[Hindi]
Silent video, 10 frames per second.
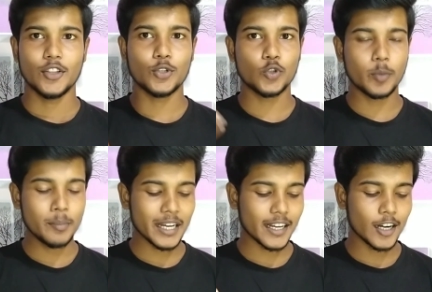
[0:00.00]
तो जो
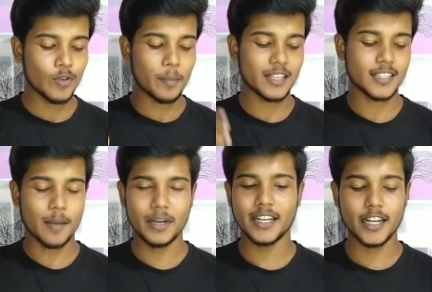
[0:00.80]
भी मैं कर रहा हूँ आपके
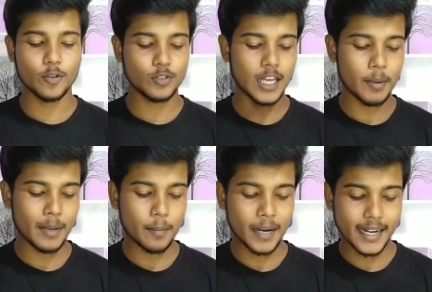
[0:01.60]
सामने कर रहा हूँ तो यहाँ पे
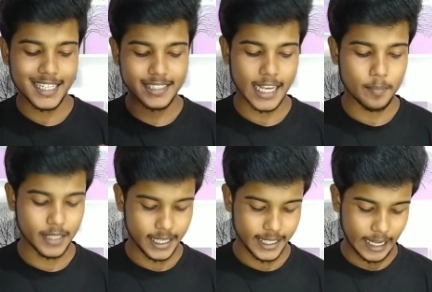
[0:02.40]
मैंने अपना एड्रेस
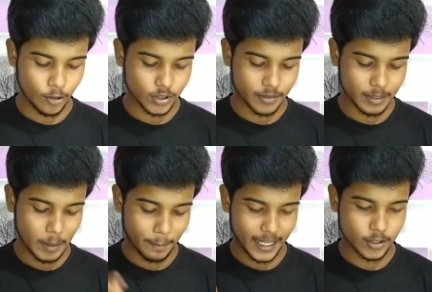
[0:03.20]
टाइप कर लिया है उसके बाद
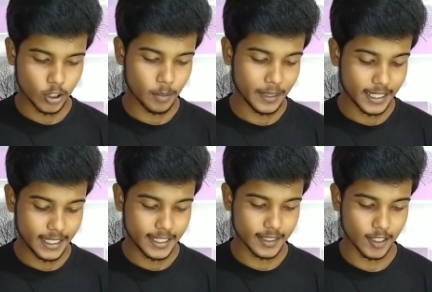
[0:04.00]
मैं प्लेस ऑर्डर पे
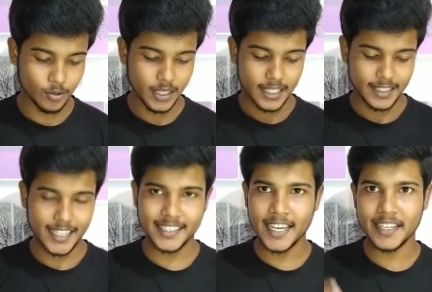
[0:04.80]
क्लिक करता हूँ
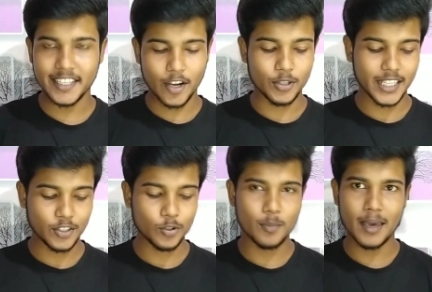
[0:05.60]
देखते हैं आगे क्या होता
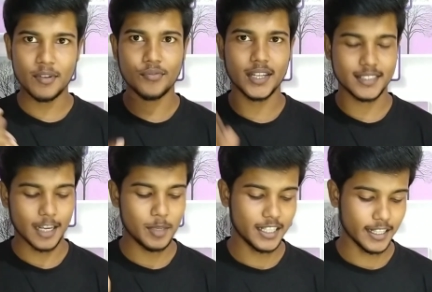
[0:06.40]
है क्योंकि मैं भी फर्स्ट
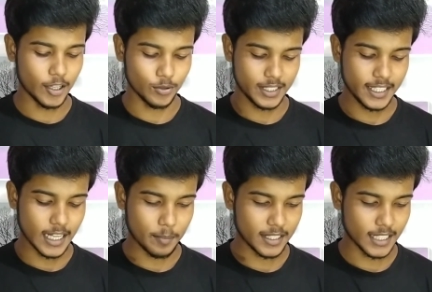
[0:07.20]
टाइम ही कर रहा हूँ
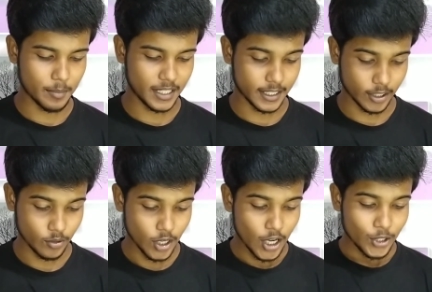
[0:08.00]
ठीक है आपके सामने कर रहा
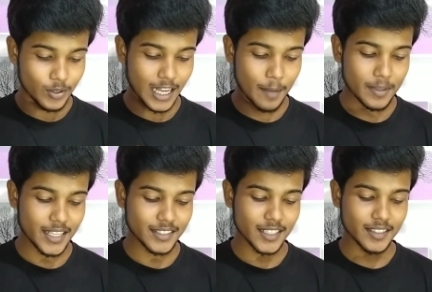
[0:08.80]
हूँ तो यहाँ पे
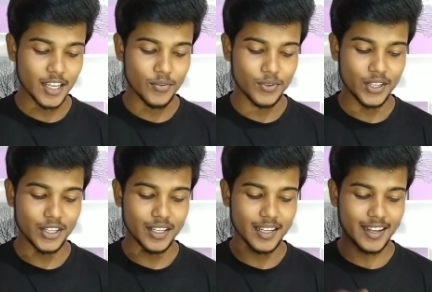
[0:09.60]
देख सकते हैं
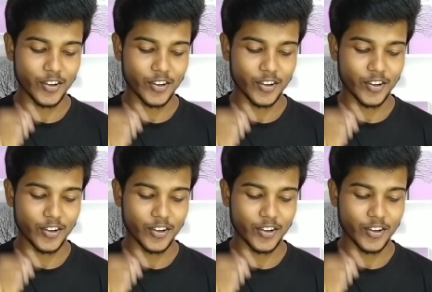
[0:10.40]
वी